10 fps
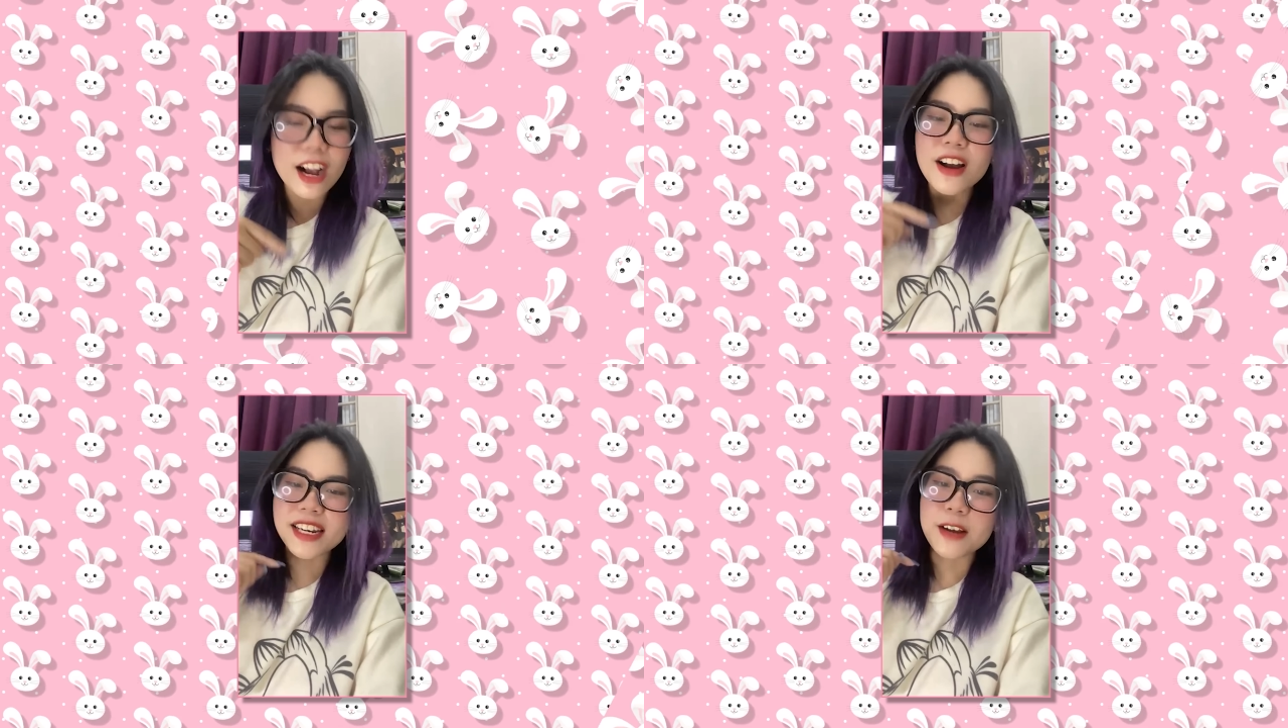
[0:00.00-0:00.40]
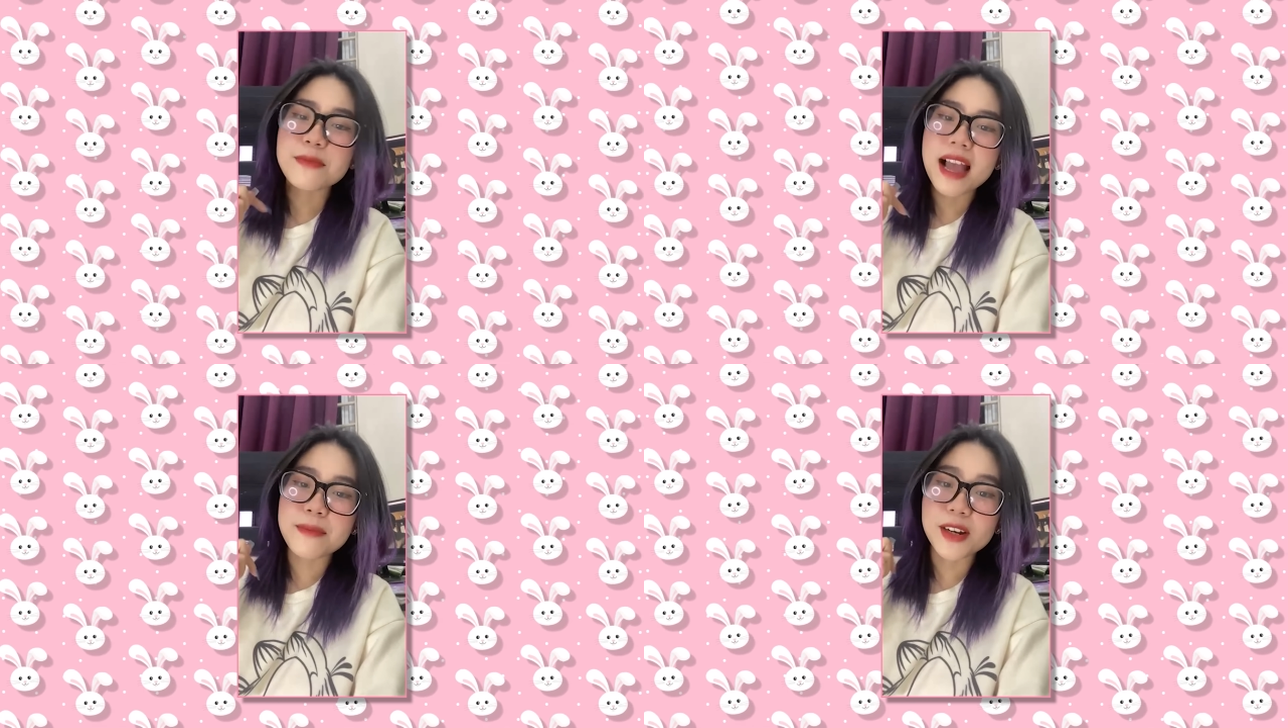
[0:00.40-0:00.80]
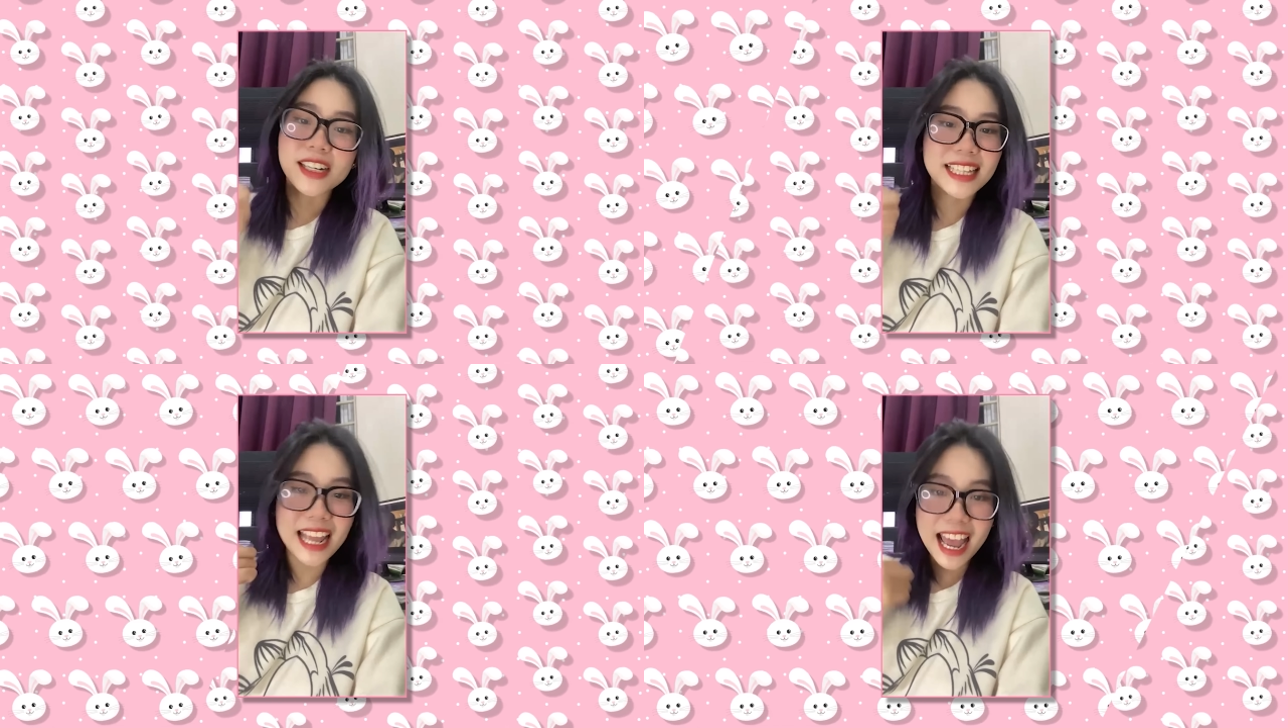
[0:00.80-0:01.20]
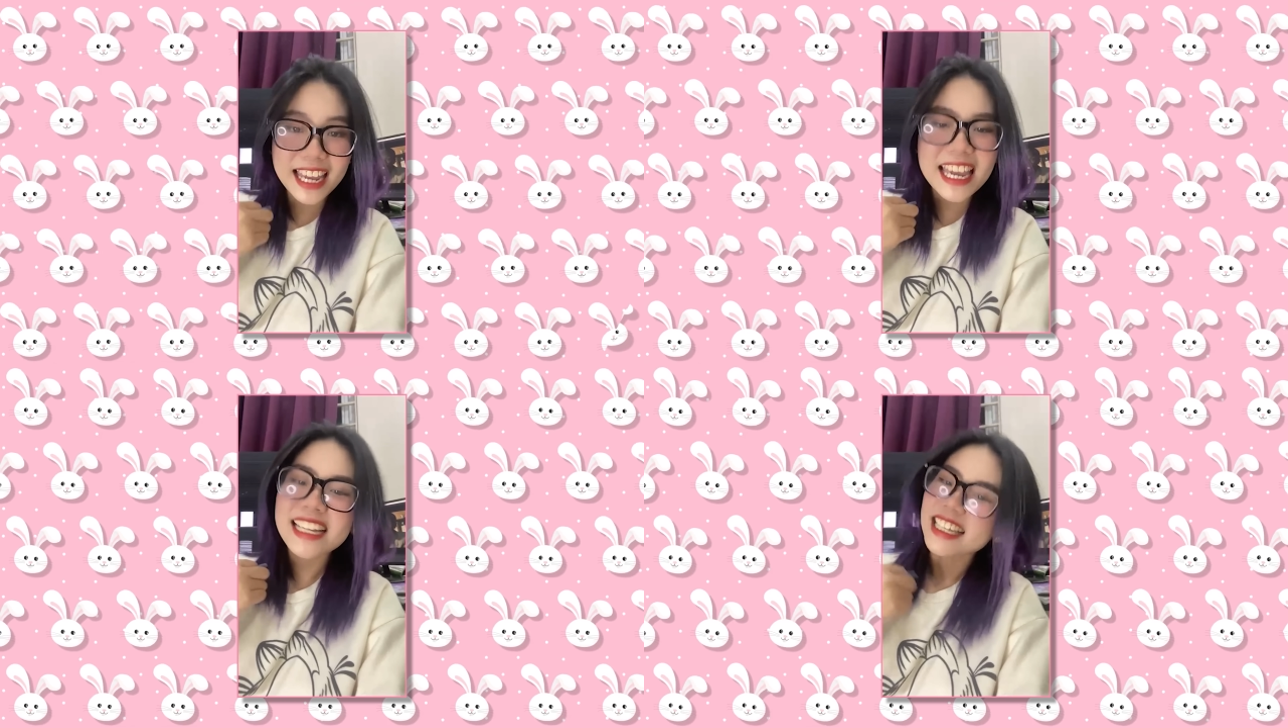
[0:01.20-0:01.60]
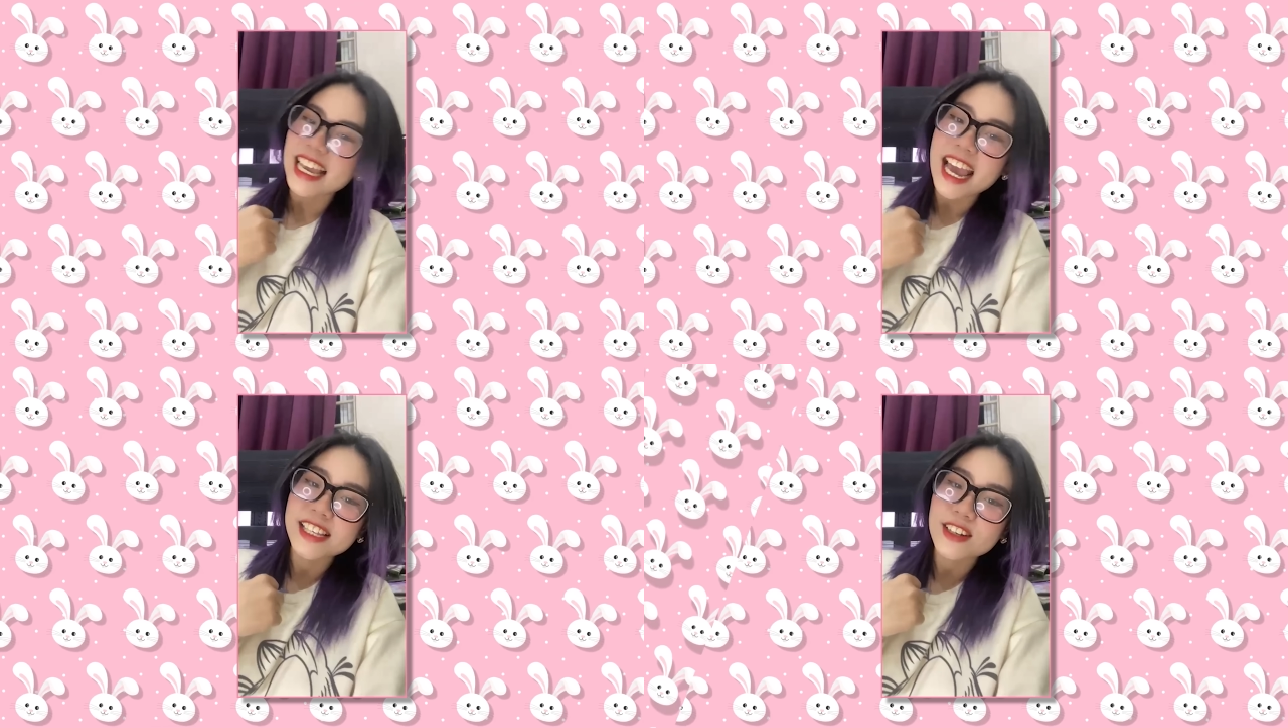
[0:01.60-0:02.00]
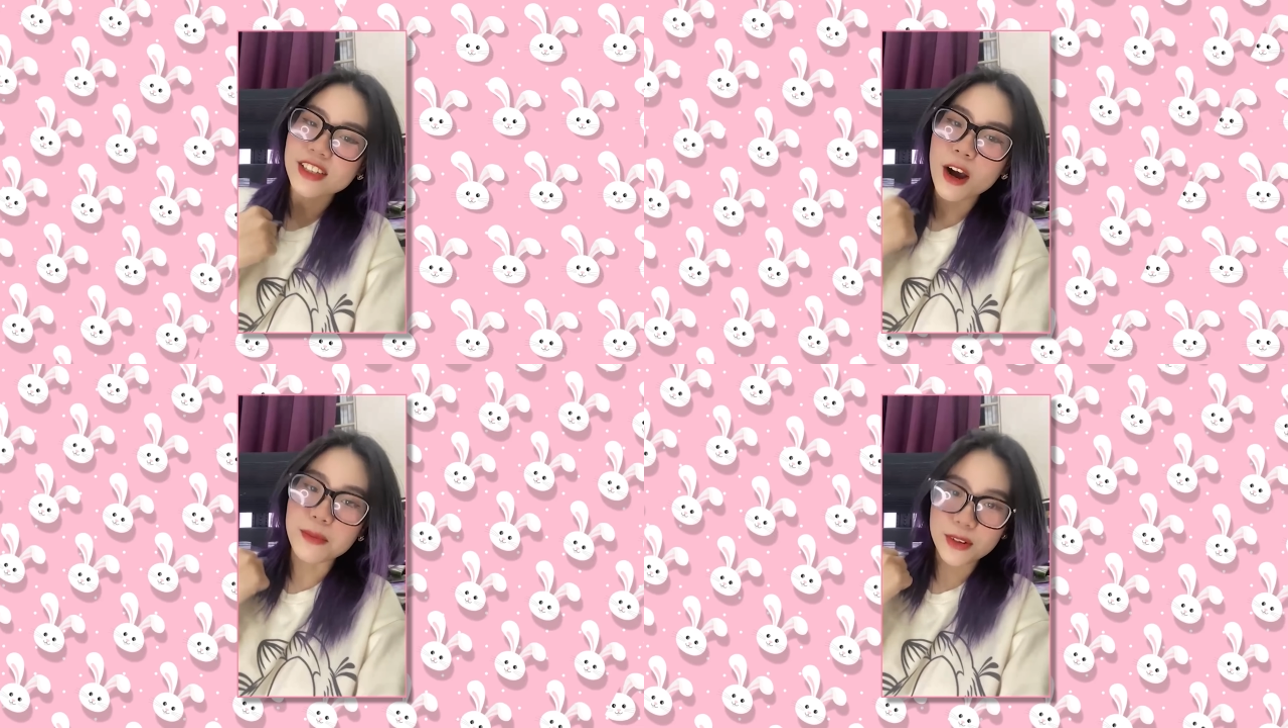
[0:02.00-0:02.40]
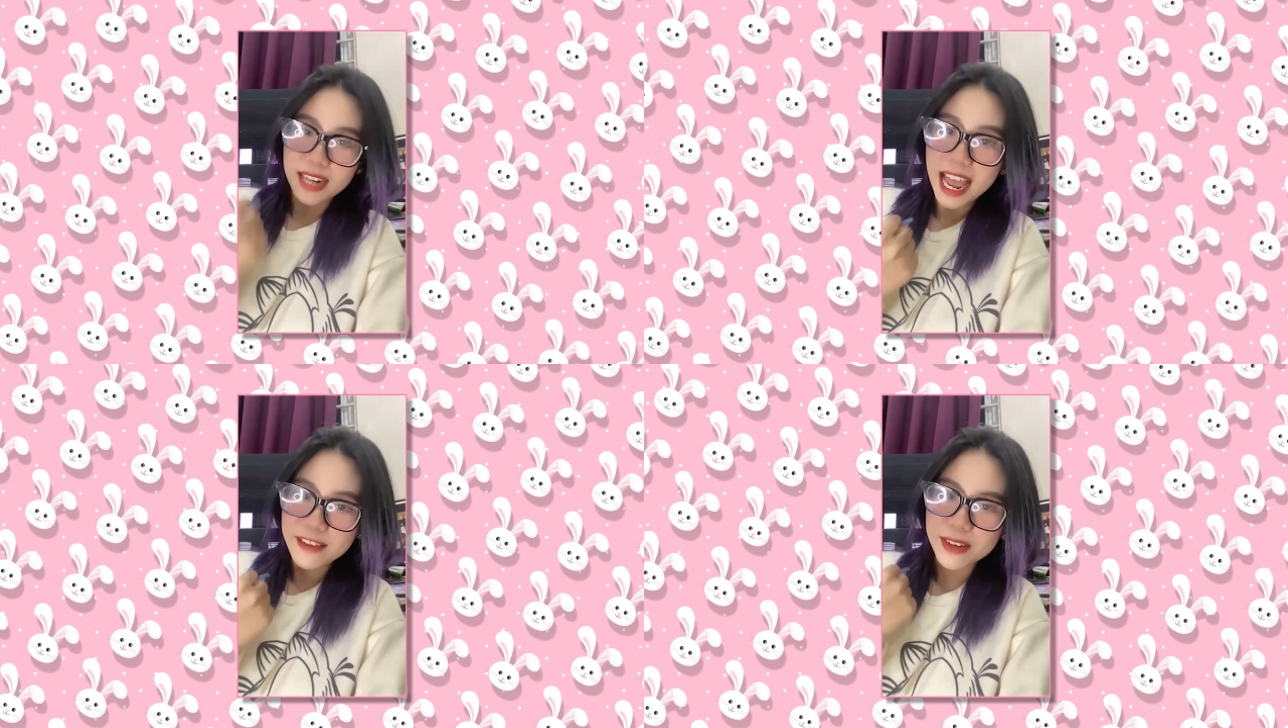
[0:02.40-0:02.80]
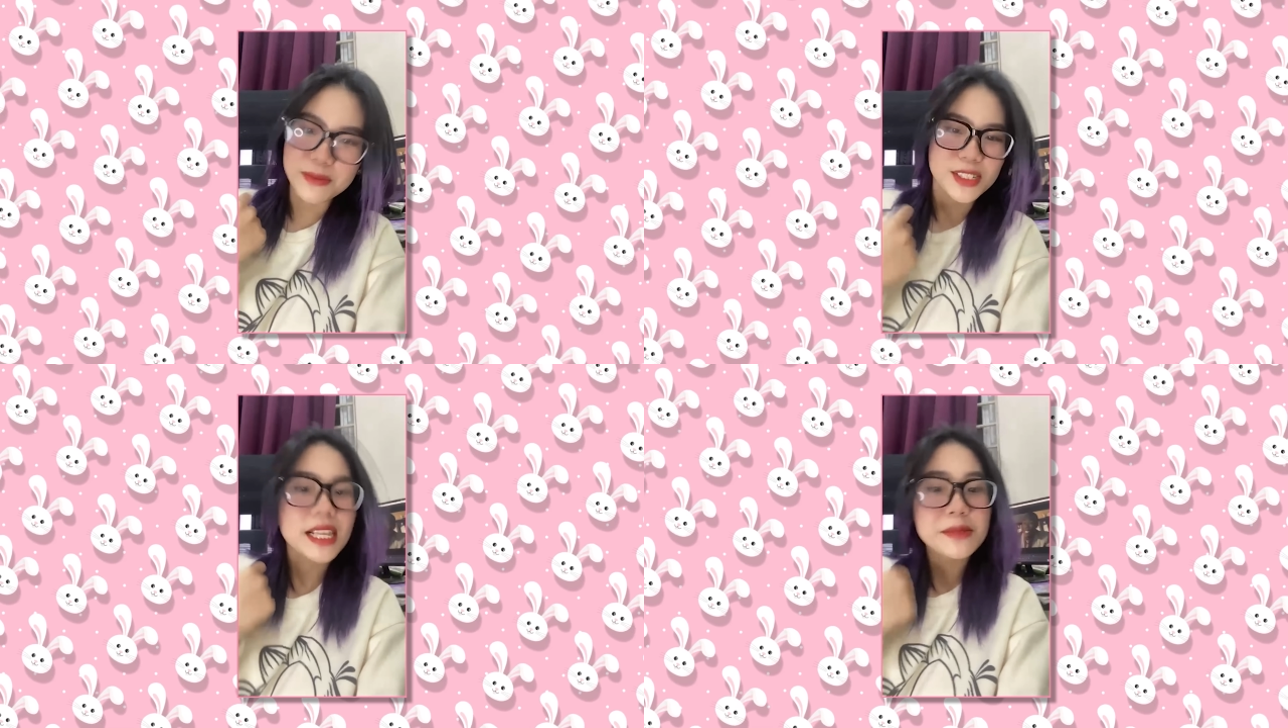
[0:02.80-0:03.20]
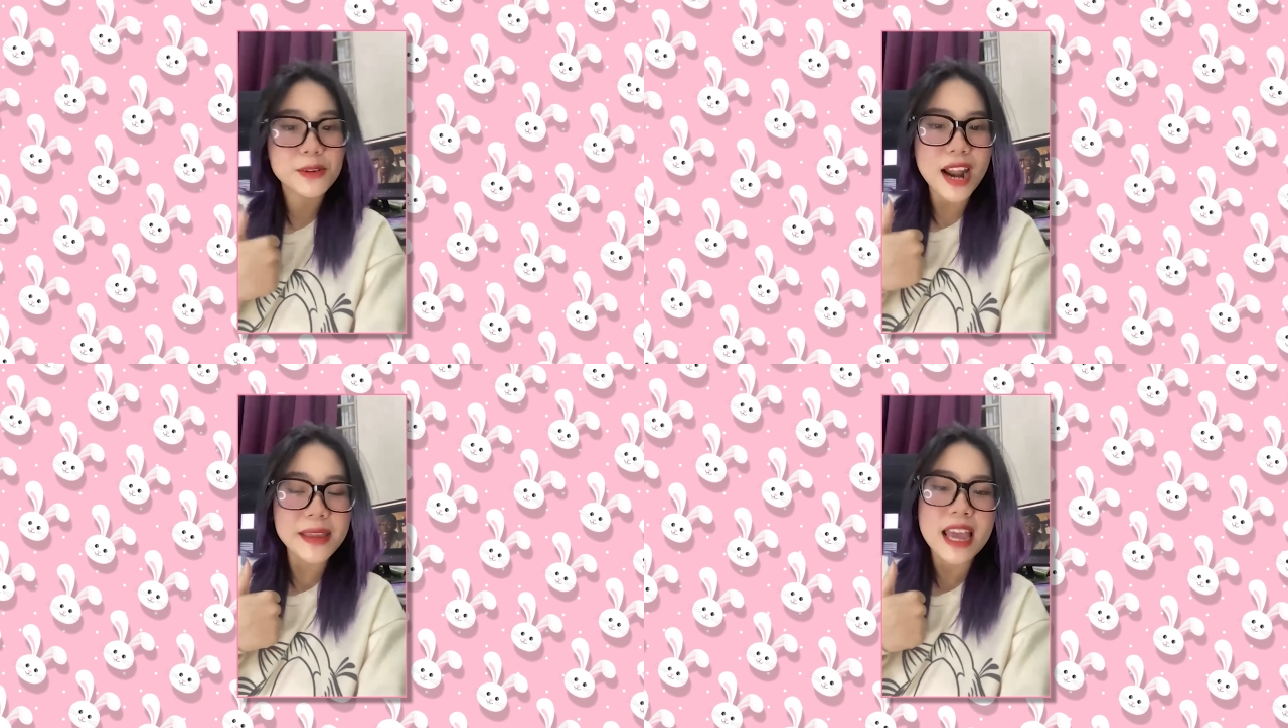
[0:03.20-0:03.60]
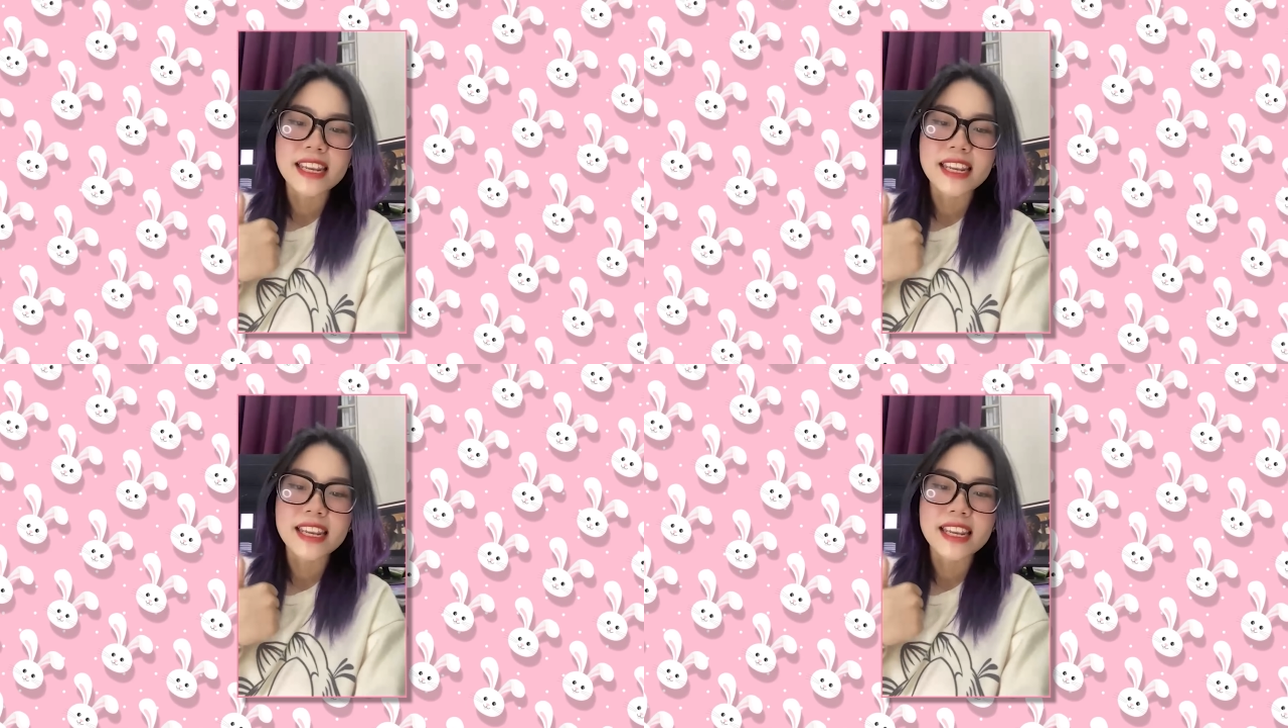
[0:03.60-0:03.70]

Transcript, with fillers: Còn nếu mà mọi người thấy hay thì hãy cho Thỏ một like và một subscribe